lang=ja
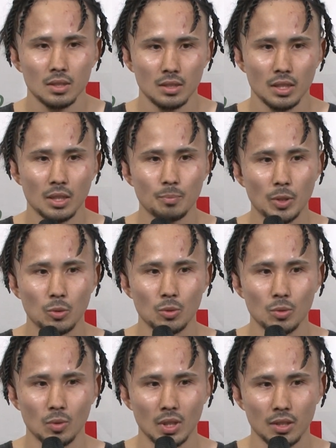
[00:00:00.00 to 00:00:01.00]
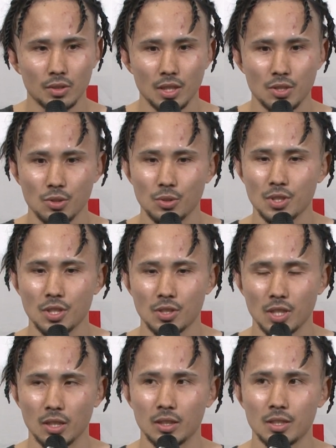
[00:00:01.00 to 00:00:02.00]
いややっぱこう若くて強い選
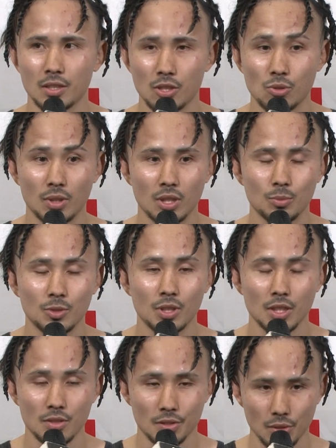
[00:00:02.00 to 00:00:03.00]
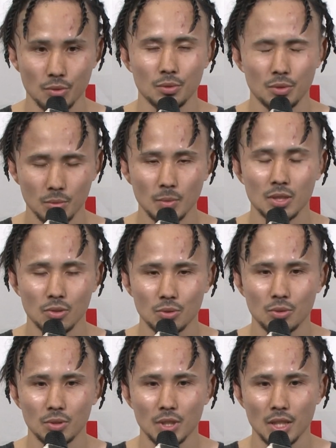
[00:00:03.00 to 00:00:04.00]
手だなって最初から思ってたんですけど、まあ、そ
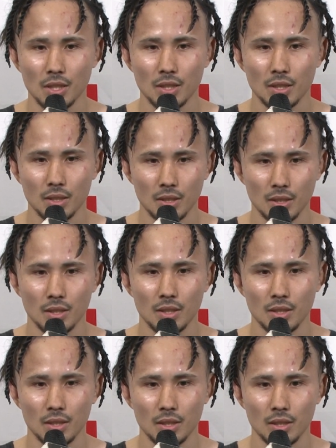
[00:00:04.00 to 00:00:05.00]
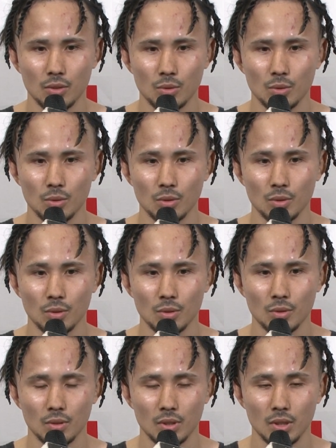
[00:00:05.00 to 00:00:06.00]
の通りで、えー、
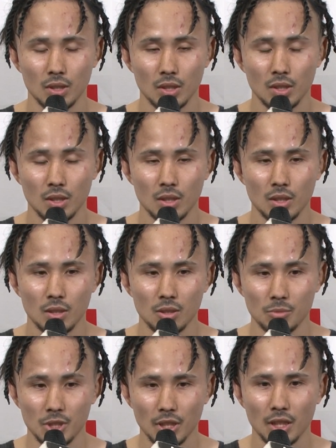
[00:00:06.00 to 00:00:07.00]
こう見せ